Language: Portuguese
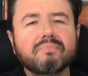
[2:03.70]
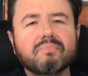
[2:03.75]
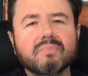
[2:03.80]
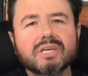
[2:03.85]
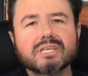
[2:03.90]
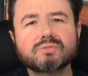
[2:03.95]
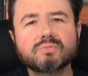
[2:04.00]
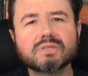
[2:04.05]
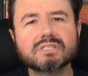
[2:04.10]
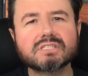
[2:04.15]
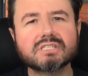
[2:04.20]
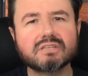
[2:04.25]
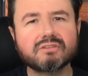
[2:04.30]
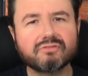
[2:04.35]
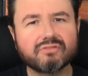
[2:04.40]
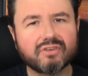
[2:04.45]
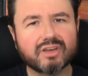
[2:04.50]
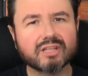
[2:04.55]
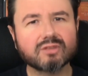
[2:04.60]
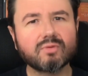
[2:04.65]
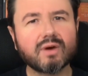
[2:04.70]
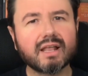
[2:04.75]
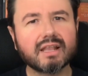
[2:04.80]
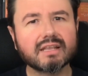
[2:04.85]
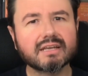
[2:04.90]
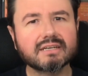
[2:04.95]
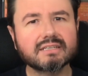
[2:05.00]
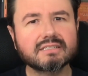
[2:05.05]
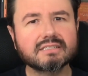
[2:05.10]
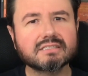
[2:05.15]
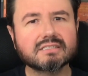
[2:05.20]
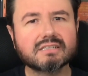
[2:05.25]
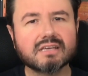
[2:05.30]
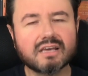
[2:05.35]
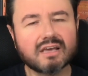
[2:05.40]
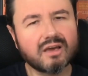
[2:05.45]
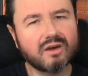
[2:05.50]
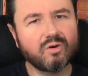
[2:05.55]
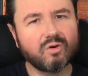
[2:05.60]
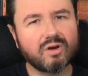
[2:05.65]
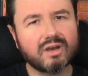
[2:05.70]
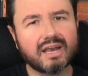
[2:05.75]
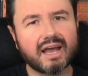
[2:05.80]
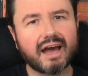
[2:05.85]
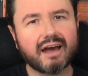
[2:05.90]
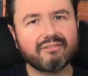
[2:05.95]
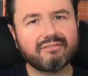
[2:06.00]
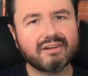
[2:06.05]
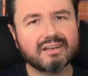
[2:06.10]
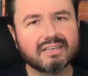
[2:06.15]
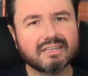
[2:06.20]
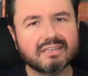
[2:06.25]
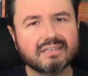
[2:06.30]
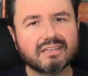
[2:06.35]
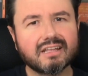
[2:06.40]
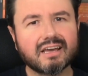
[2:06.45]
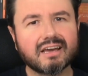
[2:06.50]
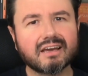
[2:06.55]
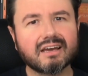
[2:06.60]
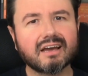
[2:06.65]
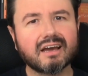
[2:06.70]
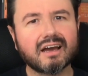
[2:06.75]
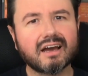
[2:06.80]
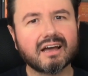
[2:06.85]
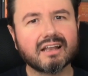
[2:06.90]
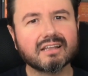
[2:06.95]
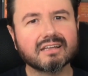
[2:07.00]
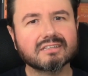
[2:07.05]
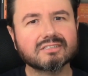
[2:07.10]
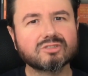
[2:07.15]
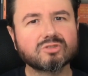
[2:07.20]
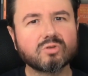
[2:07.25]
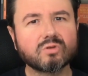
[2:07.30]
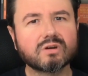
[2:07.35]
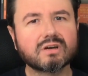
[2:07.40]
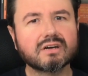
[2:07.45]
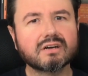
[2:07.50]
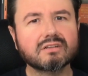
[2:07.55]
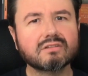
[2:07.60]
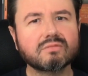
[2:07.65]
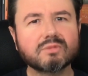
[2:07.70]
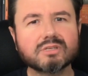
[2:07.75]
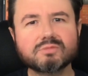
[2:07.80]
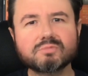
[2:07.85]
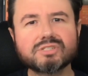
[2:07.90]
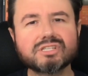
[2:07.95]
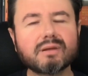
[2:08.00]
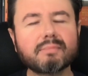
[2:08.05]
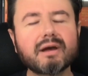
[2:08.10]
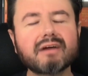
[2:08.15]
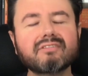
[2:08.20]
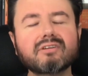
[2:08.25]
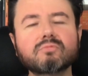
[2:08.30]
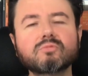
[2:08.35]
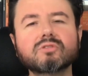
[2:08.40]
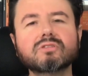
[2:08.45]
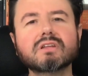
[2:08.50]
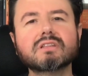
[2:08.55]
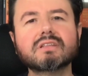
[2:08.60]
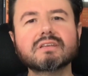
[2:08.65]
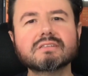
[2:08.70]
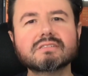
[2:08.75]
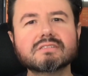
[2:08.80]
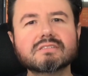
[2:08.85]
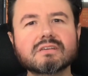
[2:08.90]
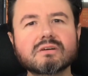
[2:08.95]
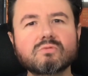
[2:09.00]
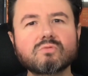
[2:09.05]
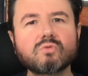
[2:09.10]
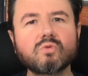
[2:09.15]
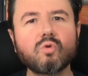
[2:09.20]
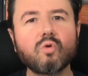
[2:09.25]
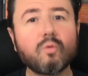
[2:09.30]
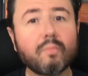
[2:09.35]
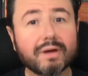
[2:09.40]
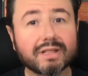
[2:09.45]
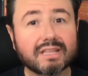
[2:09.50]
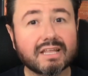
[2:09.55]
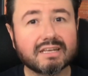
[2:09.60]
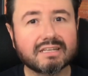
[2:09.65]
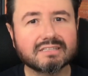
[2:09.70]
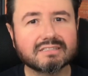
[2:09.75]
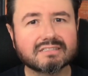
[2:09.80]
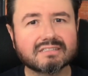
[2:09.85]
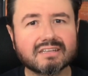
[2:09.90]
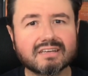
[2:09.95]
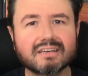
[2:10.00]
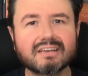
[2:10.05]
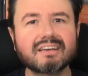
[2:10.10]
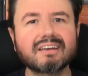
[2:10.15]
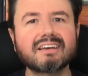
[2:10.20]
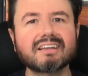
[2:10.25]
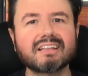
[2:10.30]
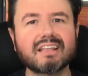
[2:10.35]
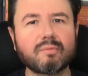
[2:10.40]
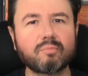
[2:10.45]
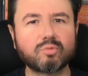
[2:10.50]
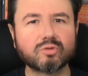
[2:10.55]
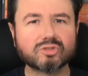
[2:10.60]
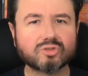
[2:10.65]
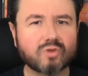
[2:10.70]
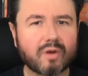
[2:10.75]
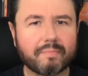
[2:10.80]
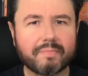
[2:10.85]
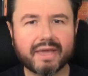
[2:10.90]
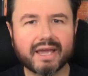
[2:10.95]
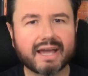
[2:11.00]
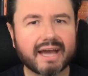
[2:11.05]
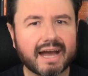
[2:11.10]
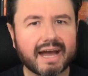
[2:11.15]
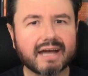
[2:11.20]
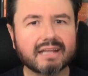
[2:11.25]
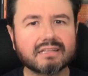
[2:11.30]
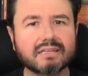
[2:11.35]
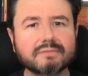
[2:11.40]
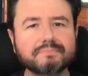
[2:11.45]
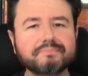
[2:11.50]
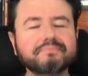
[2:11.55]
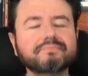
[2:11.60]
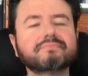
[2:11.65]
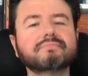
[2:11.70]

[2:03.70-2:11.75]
mesmo assim vendo a Alanis, olhava ali, né, a Alanis tocando, mas me chamava muita atenção o baterista, né, por sua pegada,